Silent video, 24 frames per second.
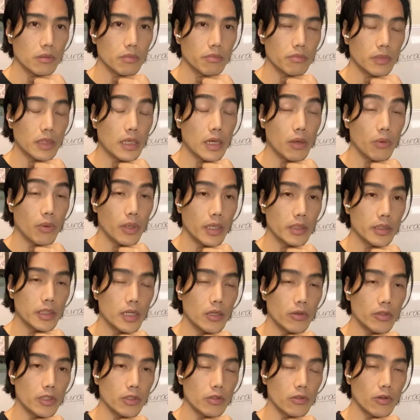nawa na
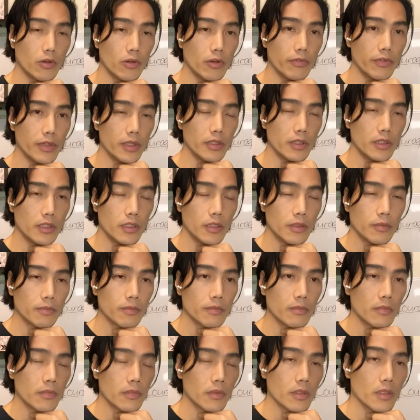ako ng COVID.
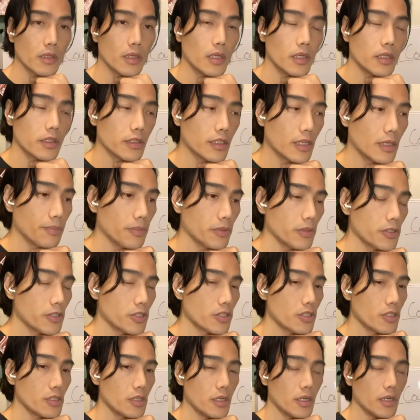
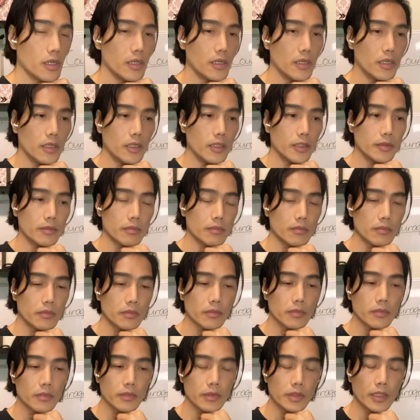Tapos uh,
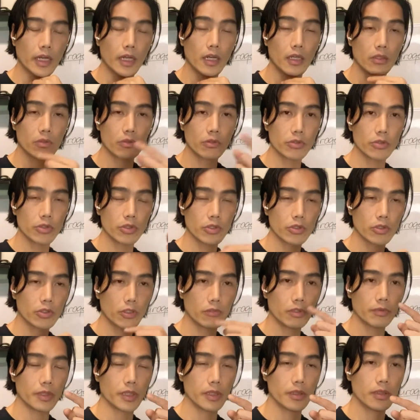dahil uso yung
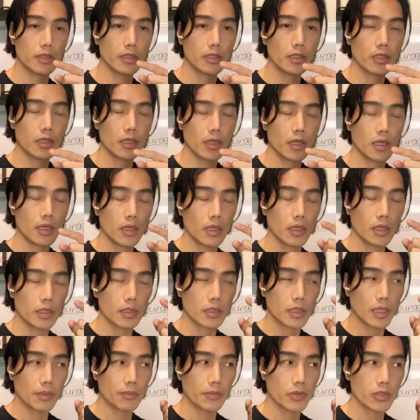COVID,
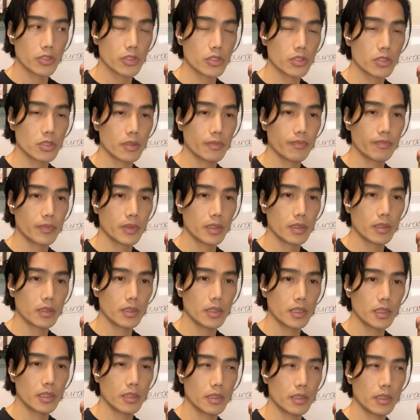tapos
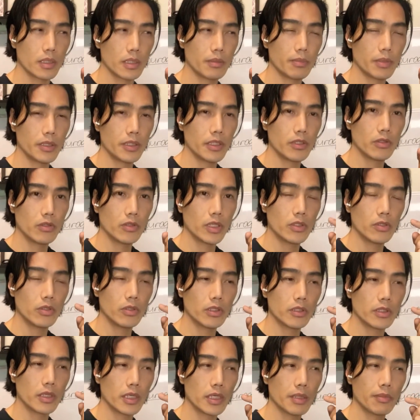iba na yung ano,
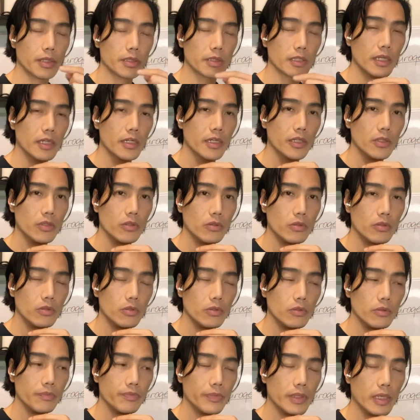iba talaga
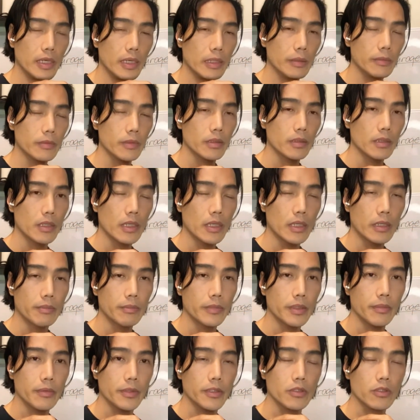yung nararam,
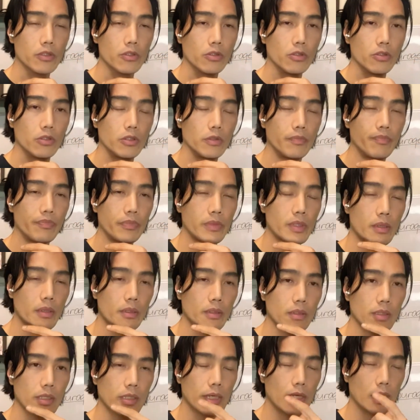nararamdaman ko.
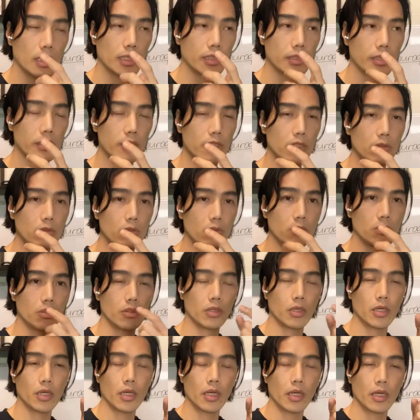Nagkalagnat ako.
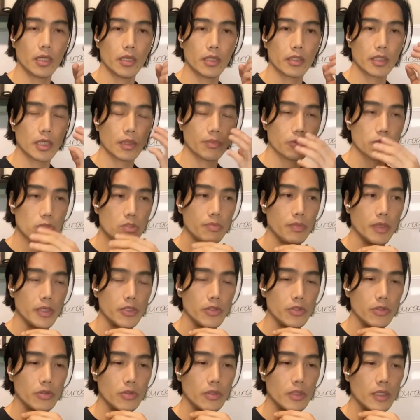Tapos
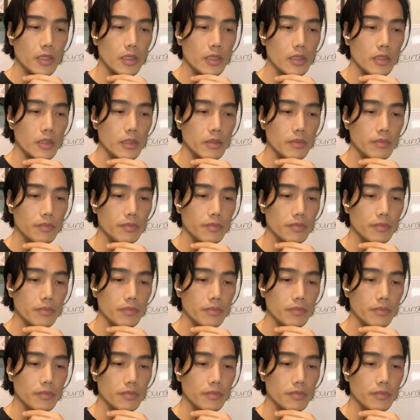medyo uh,